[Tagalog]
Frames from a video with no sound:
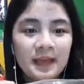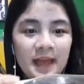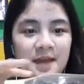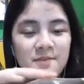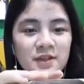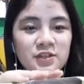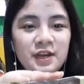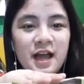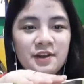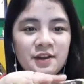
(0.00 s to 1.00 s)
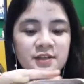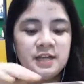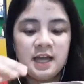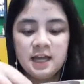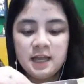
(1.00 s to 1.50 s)
Eh, medyo na ano na
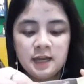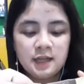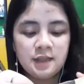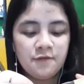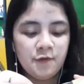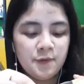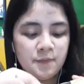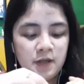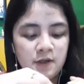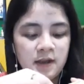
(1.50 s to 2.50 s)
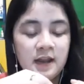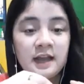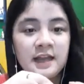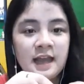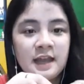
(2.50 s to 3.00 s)
siya, na-deform na yung
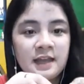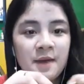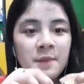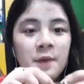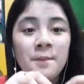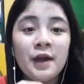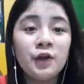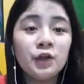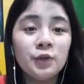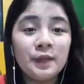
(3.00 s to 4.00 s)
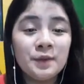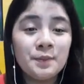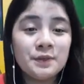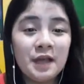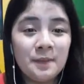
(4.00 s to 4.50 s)
lalagyan niya. Pero nung dumating
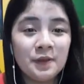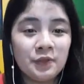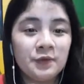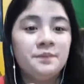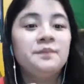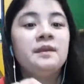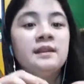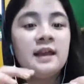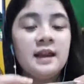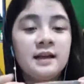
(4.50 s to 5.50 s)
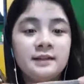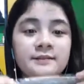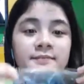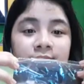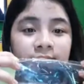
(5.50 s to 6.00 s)
po sa amin to,
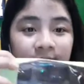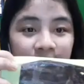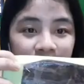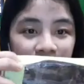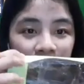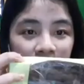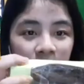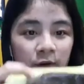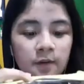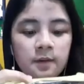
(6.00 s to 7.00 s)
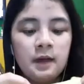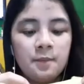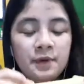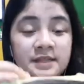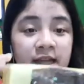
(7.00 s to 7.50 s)
talagang
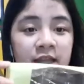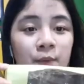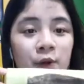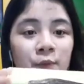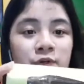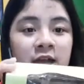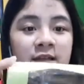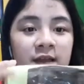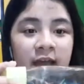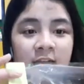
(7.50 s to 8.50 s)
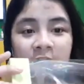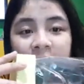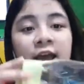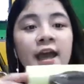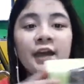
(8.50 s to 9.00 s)
presentable po siya. So, ayan.
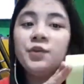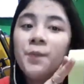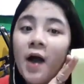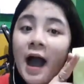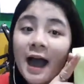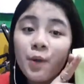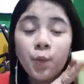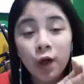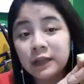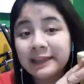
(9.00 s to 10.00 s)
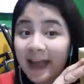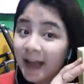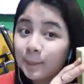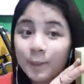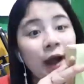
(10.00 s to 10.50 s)
Ito po ay
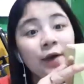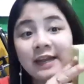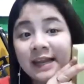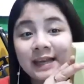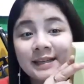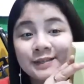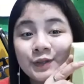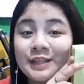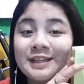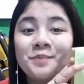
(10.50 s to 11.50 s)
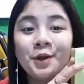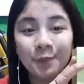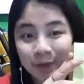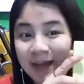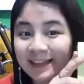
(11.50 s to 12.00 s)
walnut brownie. So, titikman na
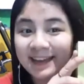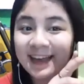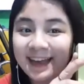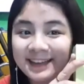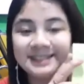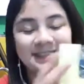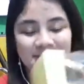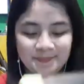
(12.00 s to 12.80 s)
po natin, guys.